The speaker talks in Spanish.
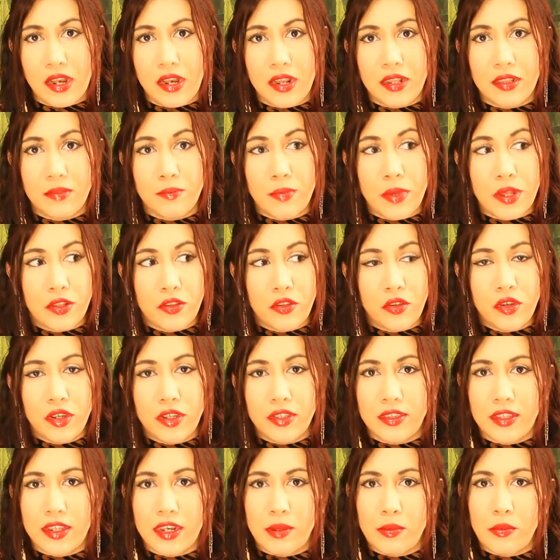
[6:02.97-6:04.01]
al espacio
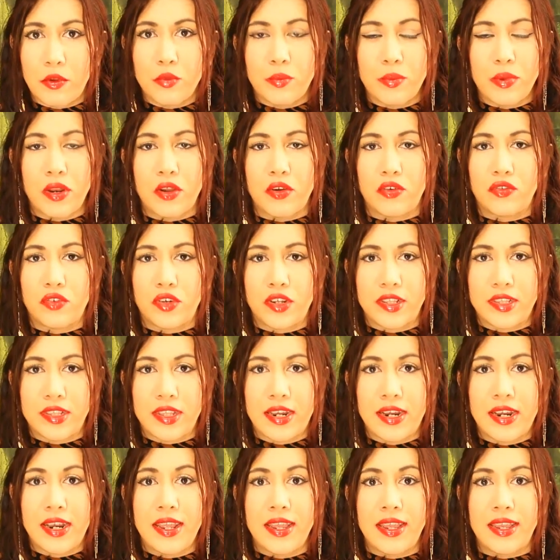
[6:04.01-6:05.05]
que tenemos para
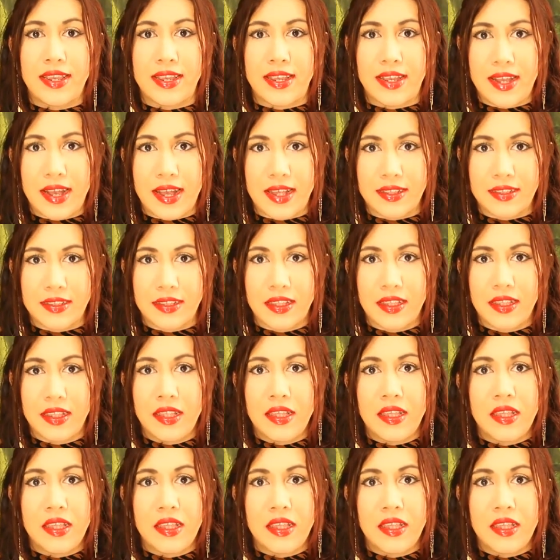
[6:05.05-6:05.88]
ofrecerle en casa